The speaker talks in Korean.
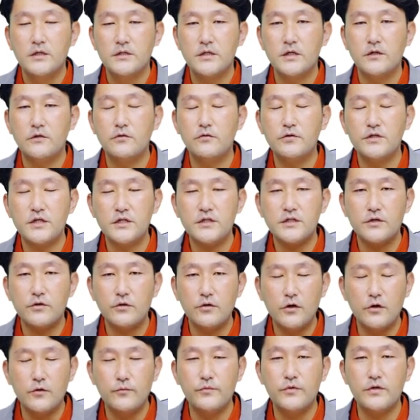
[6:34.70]
자, 그리고
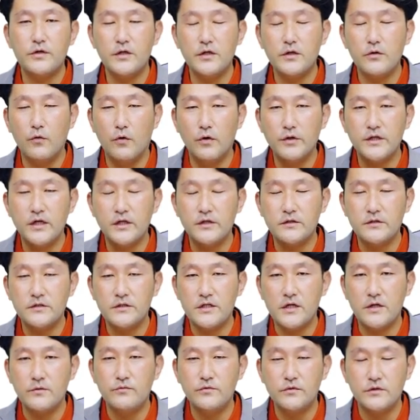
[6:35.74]
실제로 여러분들이 원하는
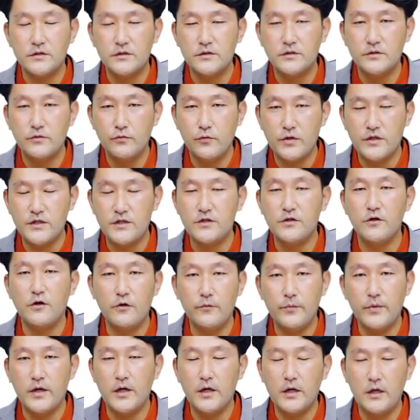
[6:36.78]
재무, 그
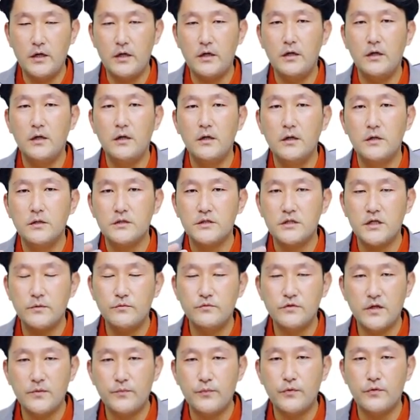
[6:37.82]
기업의
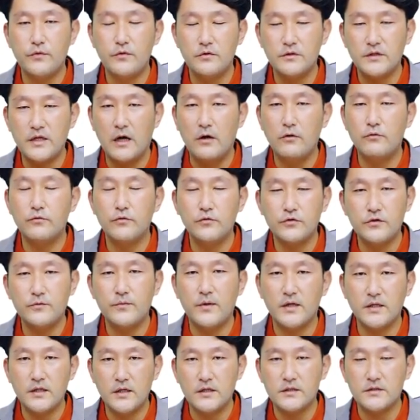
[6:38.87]
재무제표를 다운로드
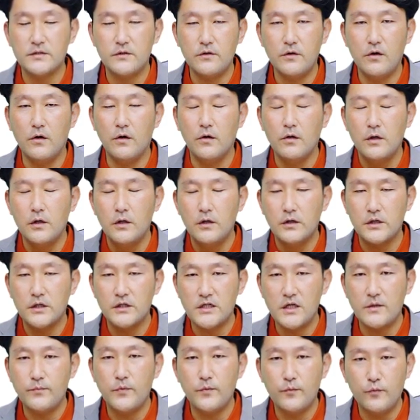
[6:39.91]
받아서 이렇게
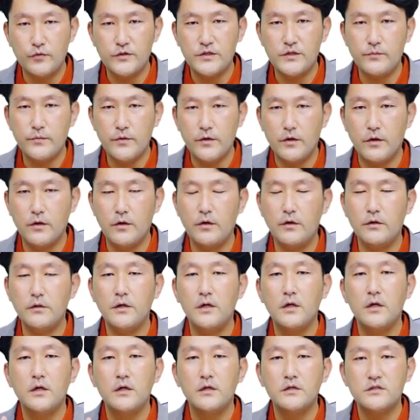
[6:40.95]
살펴보시면
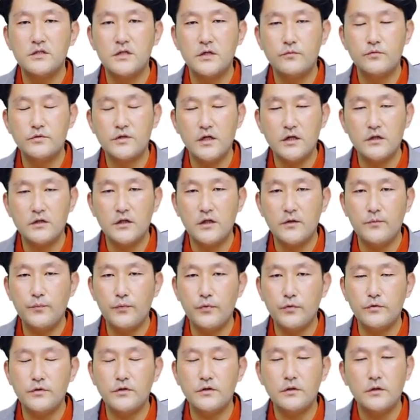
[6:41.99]

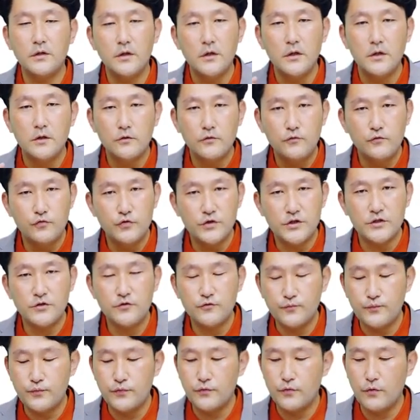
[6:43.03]
재무상태표는
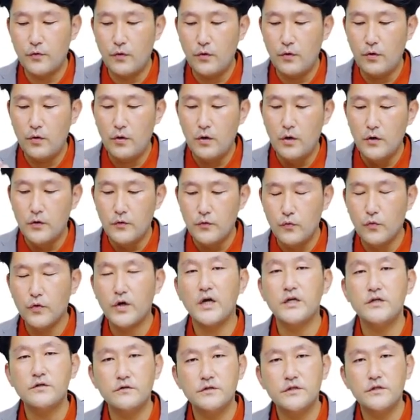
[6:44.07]
99%요
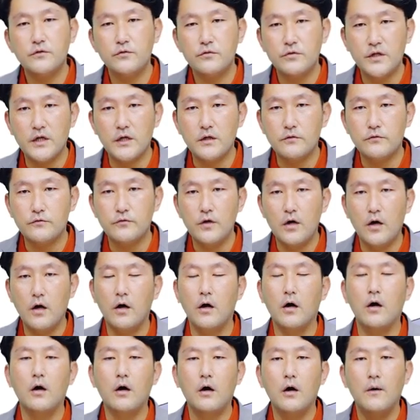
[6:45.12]
개정식으로 되어
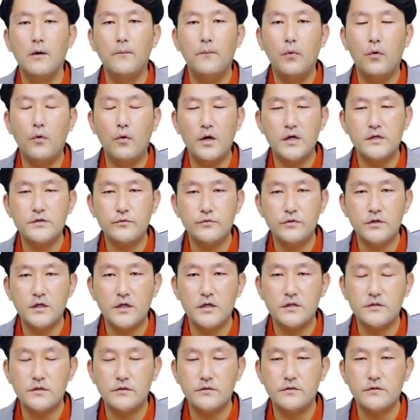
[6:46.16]
있고요.
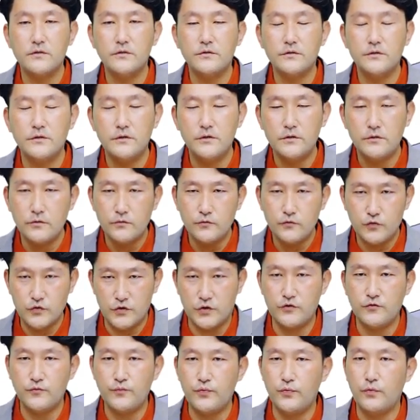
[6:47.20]
포괄손익계산서는
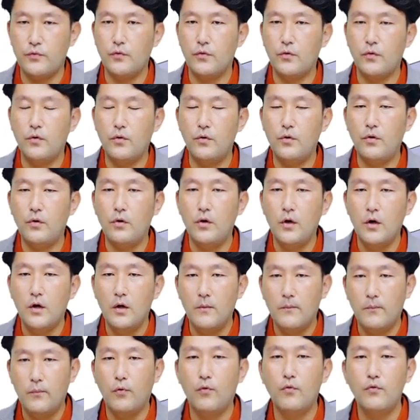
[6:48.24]
99%
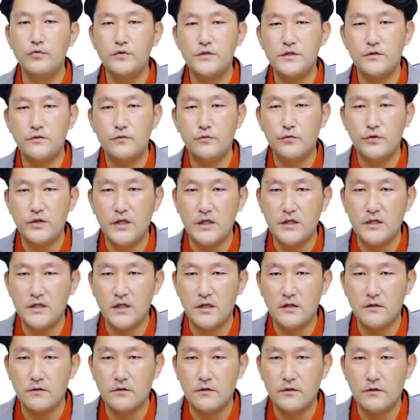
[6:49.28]
보고식으로 돼
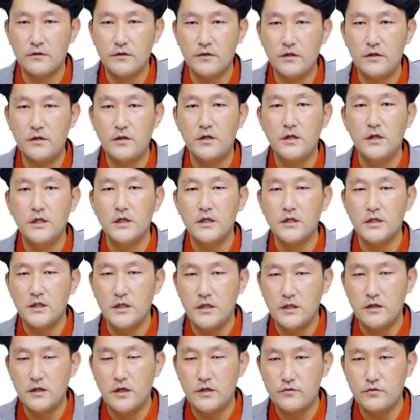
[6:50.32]
있다는 것을
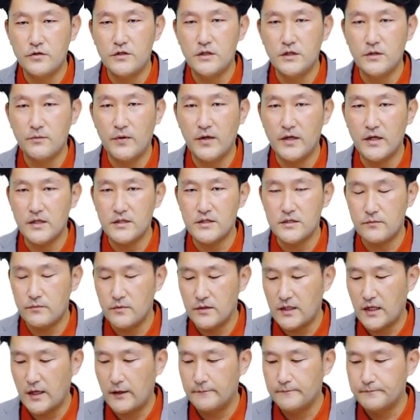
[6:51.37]
이해를 해주시기
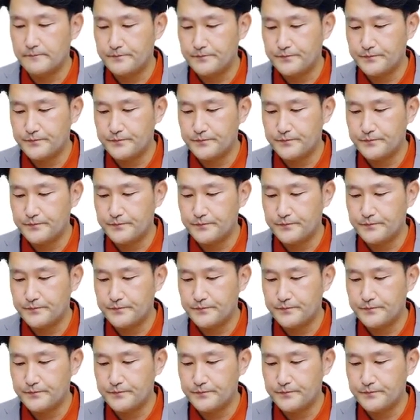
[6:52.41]
바라겠습니다.